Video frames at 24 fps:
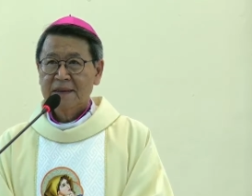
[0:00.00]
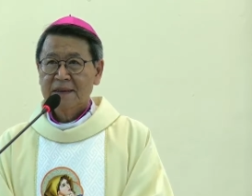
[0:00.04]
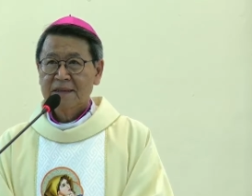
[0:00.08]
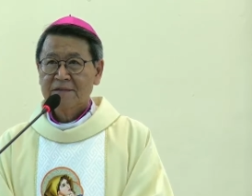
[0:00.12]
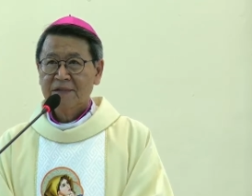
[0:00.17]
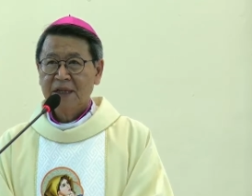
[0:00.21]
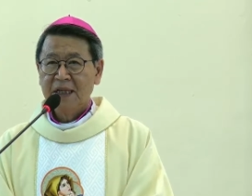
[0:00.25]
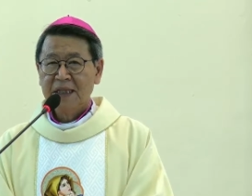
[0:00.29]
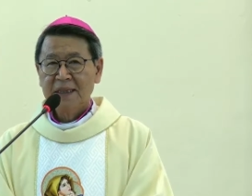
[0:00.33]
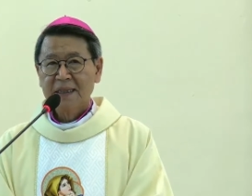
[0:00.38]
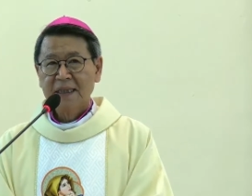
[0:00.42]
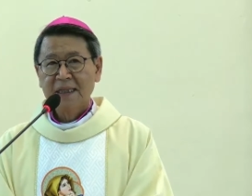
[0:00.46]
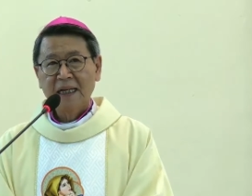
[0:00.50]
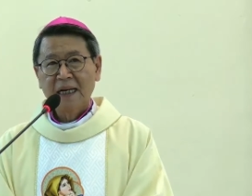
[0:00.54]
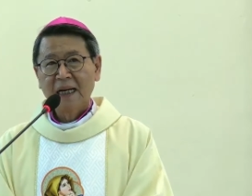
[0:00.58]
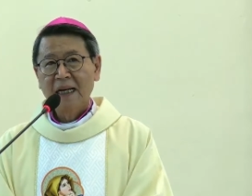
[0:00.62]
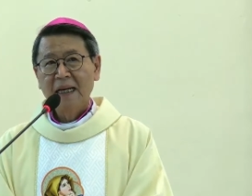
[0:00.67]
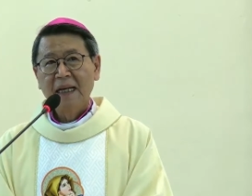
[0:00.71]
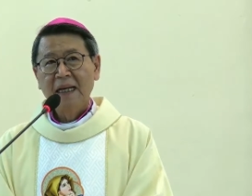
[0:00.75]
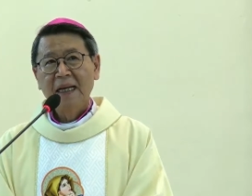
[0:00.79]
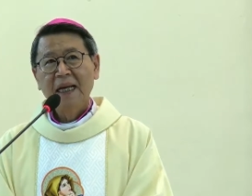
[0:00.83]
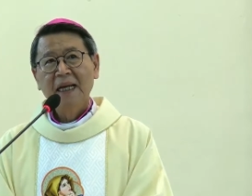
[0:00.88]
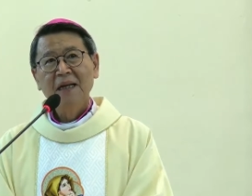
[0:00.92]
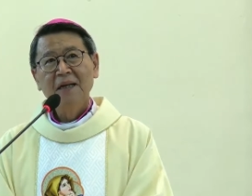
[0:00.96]
Vậy thì
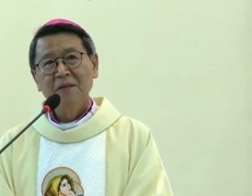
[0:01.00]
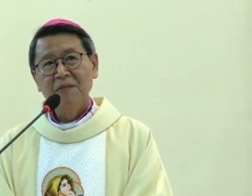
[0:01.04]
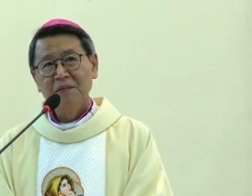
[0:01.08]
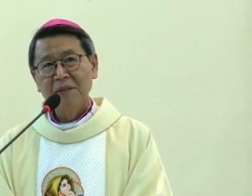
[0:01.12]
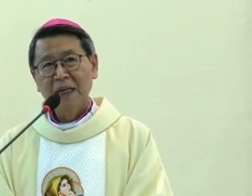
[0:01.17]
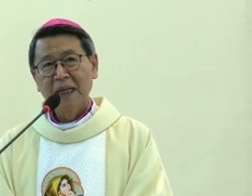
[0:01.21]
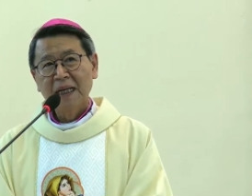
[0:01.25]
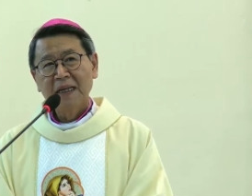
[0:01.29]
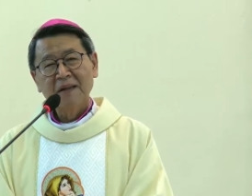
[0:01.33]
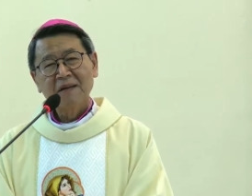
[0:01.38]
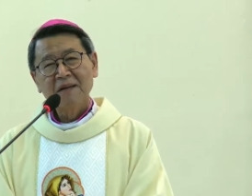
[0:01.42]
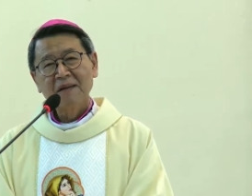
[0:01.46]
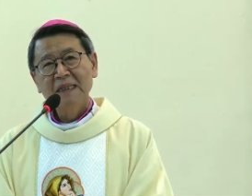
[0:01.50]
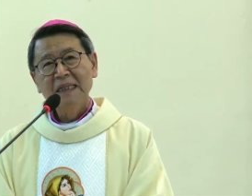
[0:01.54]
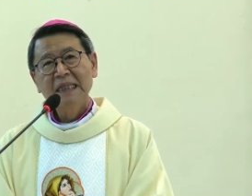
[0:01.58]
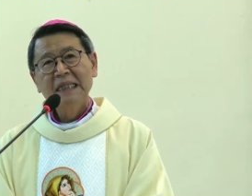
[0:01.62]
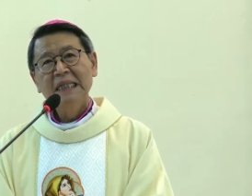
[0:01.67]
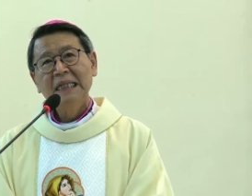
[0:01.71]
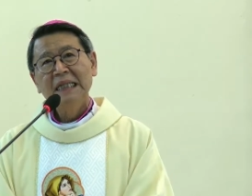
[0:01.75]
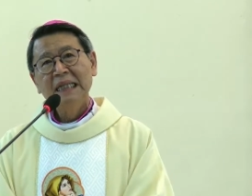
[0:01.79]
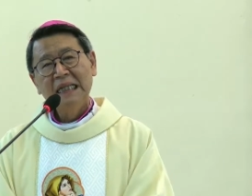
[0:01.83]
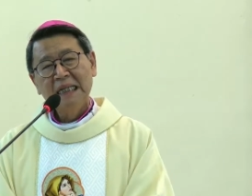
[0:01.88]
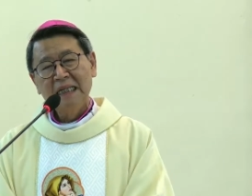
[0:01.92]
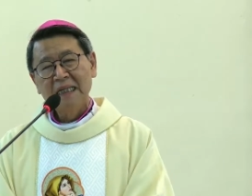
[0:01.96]
ngày lễ hôm nay có ý
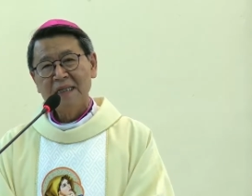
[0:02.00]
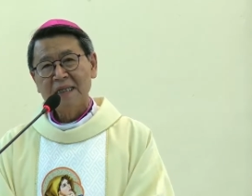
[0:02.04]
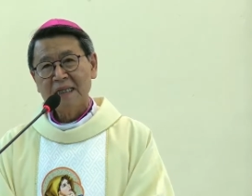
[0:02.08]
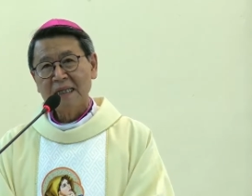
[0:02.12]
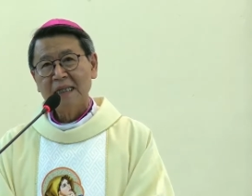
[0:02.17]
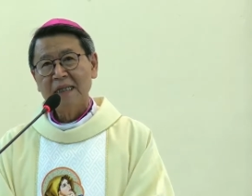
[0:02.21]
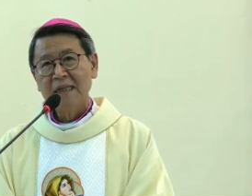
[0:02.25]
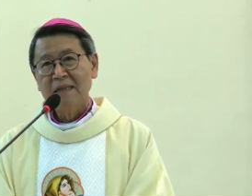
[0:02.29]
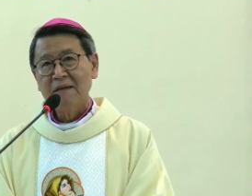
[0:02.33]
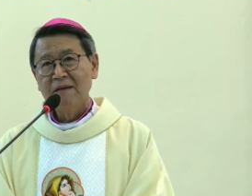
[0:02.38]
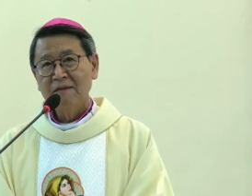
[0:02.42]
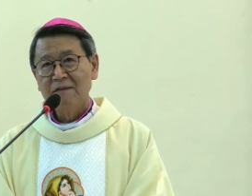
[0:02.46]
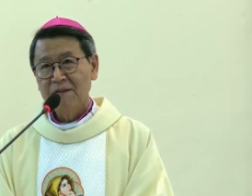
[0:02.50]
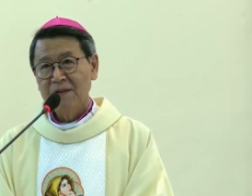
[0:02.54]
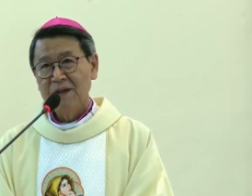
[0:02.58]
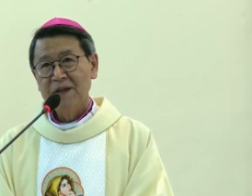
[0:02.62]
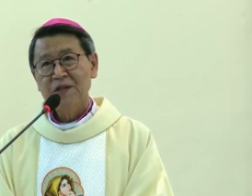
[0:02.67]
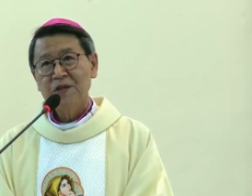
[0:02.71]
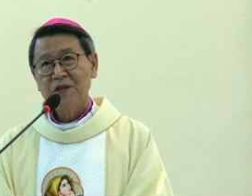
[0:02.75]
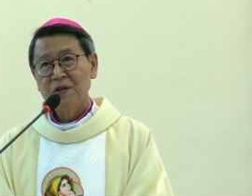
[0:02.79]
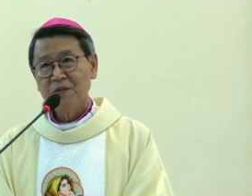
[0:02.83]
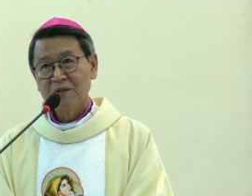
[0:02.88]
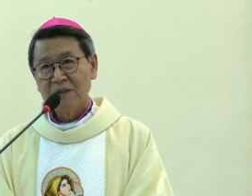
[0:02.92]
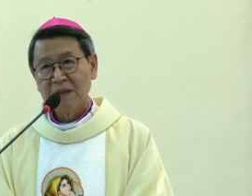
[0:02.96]
nghĩa gì
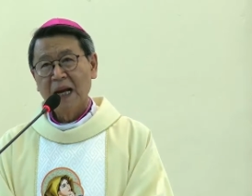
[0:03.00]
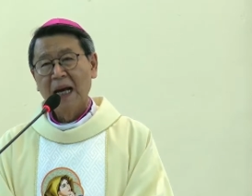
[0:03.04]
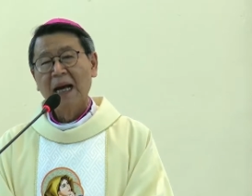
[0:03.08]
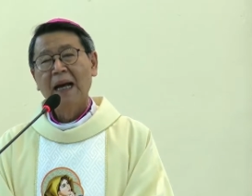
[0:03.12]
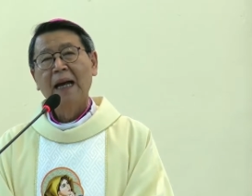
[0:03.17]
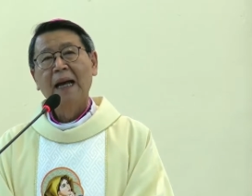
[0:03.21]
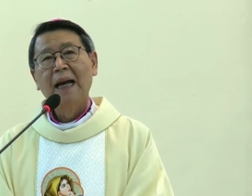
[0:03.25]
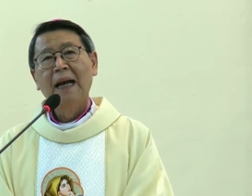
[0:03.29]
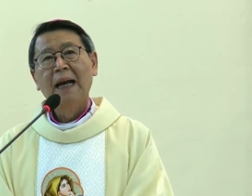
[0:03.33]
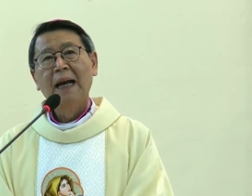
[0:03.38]
với chúng ta?